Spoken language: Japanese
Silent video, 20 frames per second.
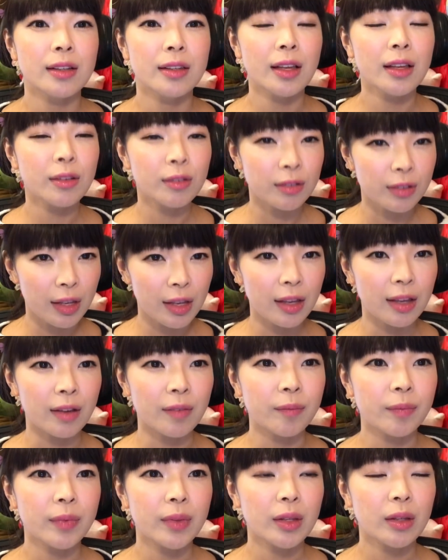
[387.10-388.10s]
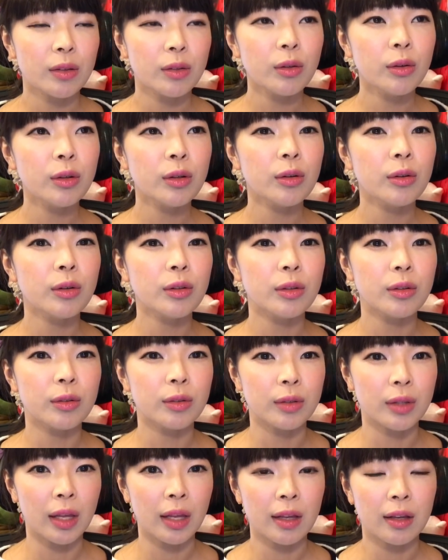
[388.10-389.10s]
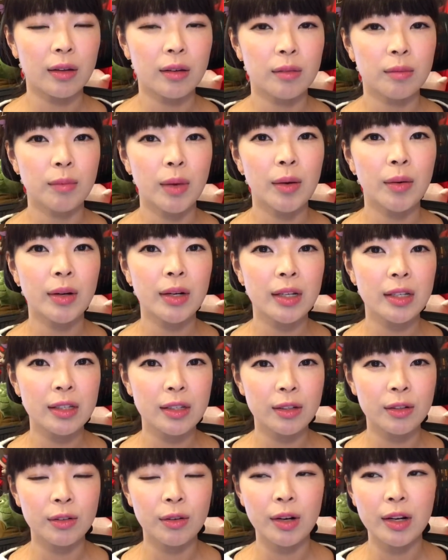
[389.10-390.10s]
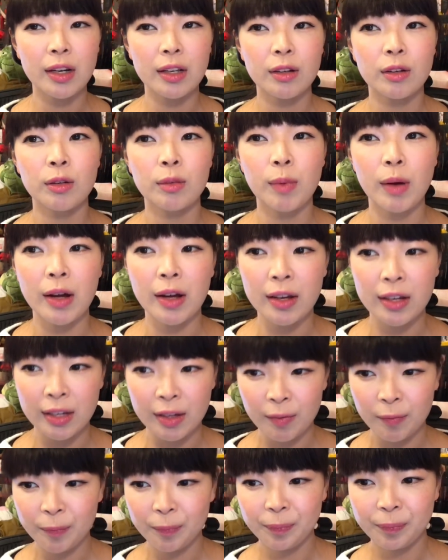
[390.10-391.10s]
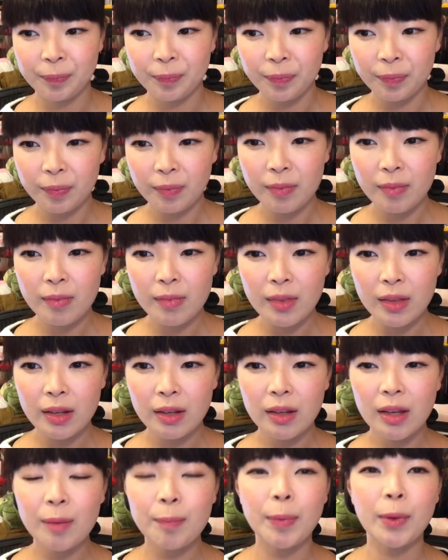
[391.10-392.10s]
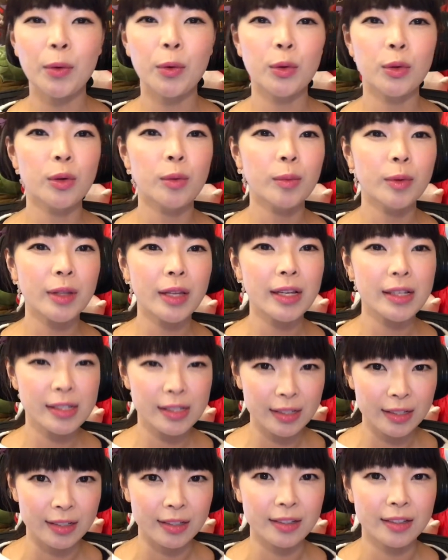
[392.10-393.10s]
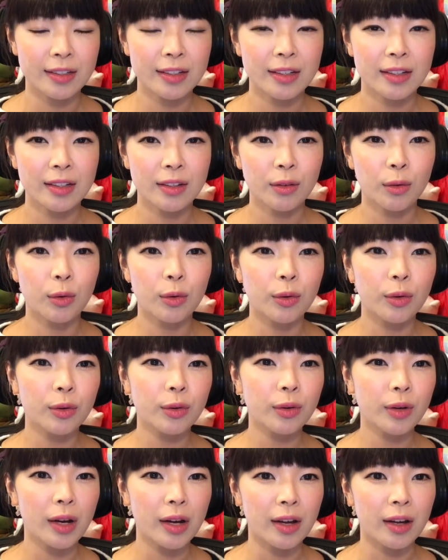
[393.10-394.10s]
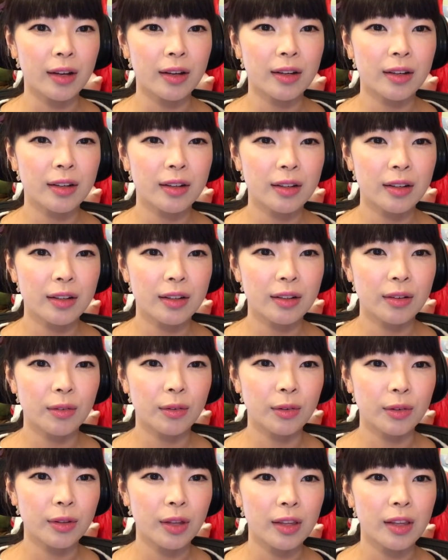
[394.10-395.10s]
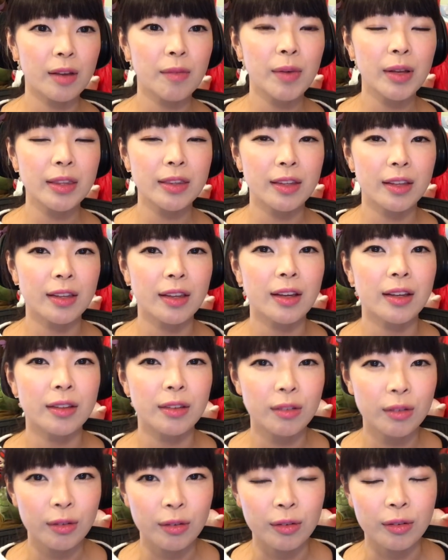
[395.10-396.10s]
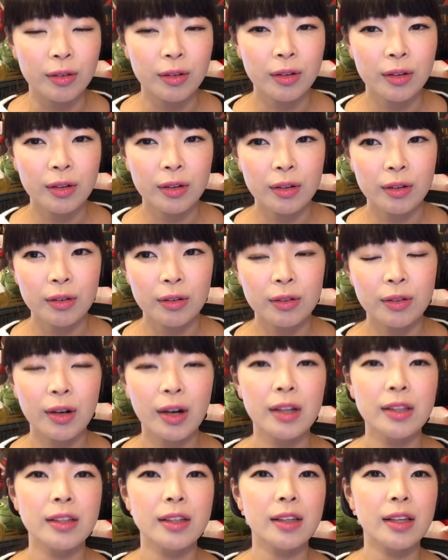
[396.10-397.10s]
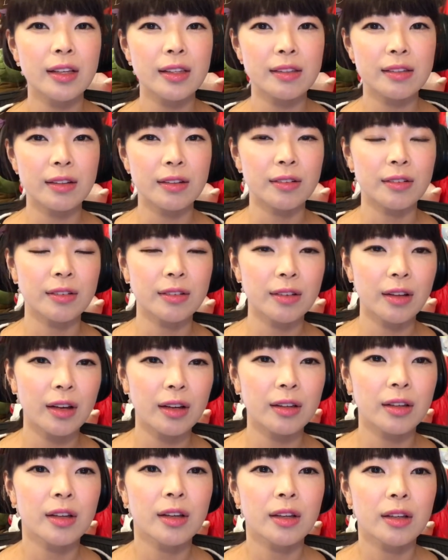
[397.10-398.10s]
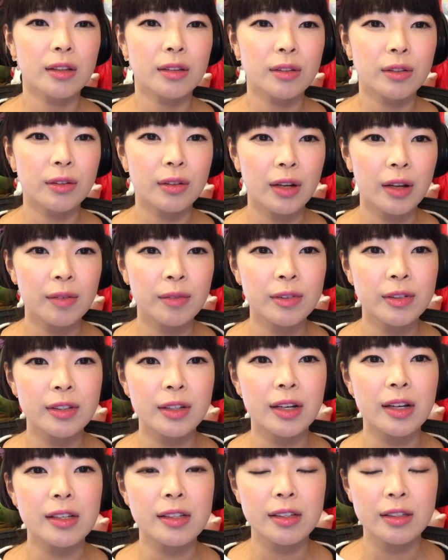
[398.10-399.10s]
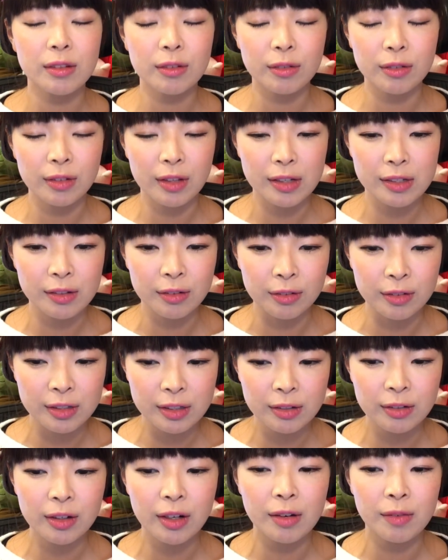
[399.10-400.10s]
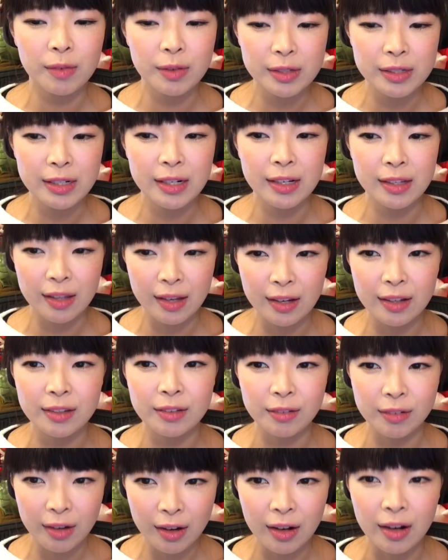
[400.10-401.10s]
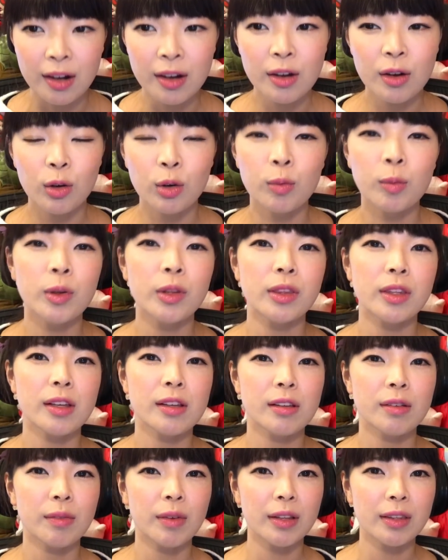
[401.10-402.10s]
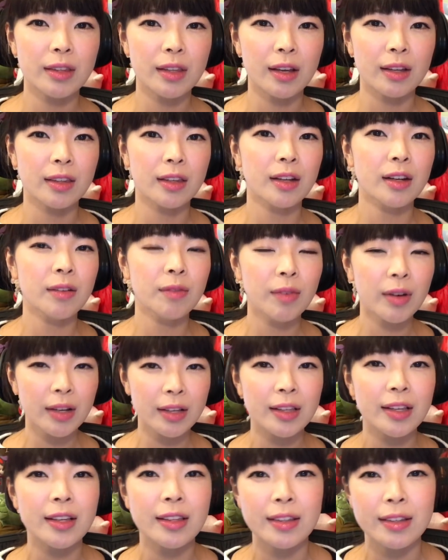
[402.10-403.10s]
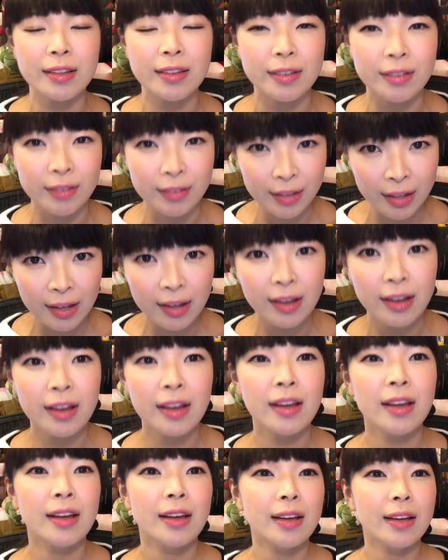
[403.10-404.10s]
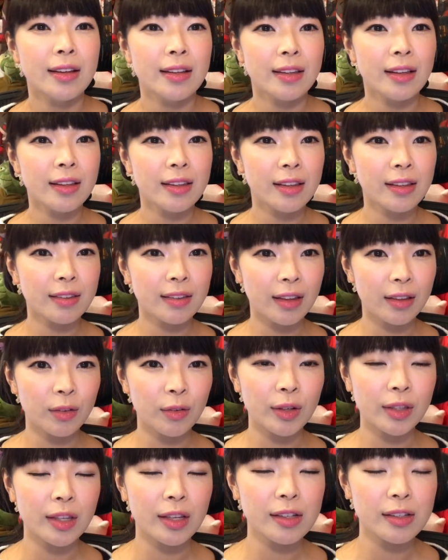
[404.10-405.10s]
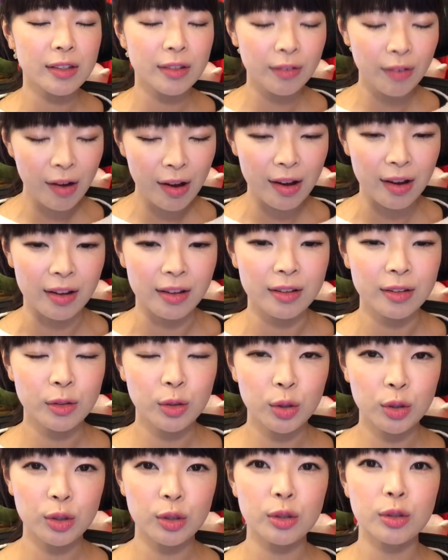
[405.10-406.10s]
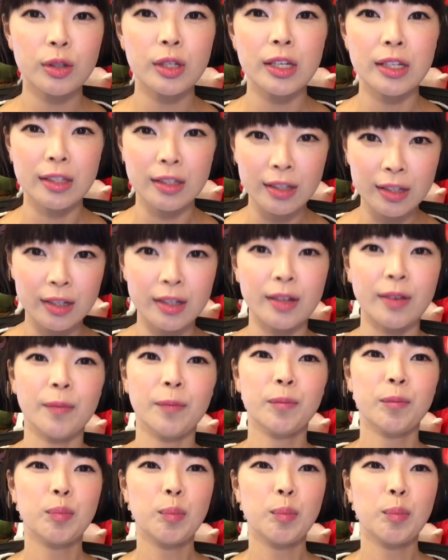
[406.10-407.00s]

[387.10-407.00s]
なのでそういうことをね周りに言われる場合やっぱ子供だし心がこう定まってないと不安になっちゃうあそりゃ難しいとこだし落ちるかもしれないとか思ってしまって当たり前なんですよねなんですけど私はその時に